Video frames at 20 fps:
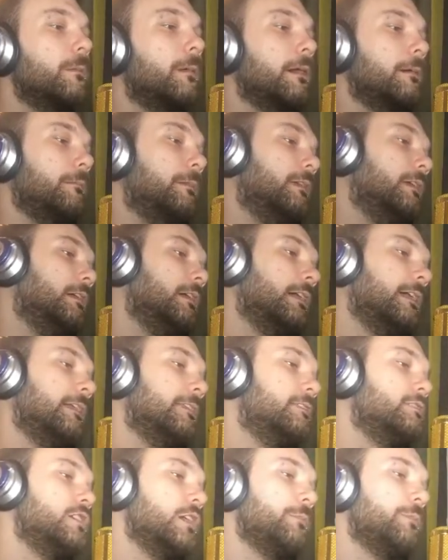Ma,
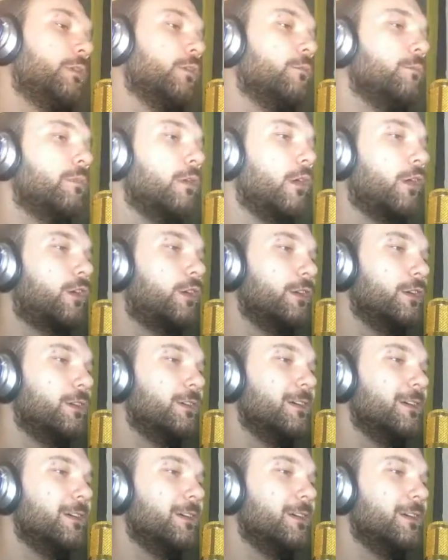ragazzi, cioè, per un blocco io,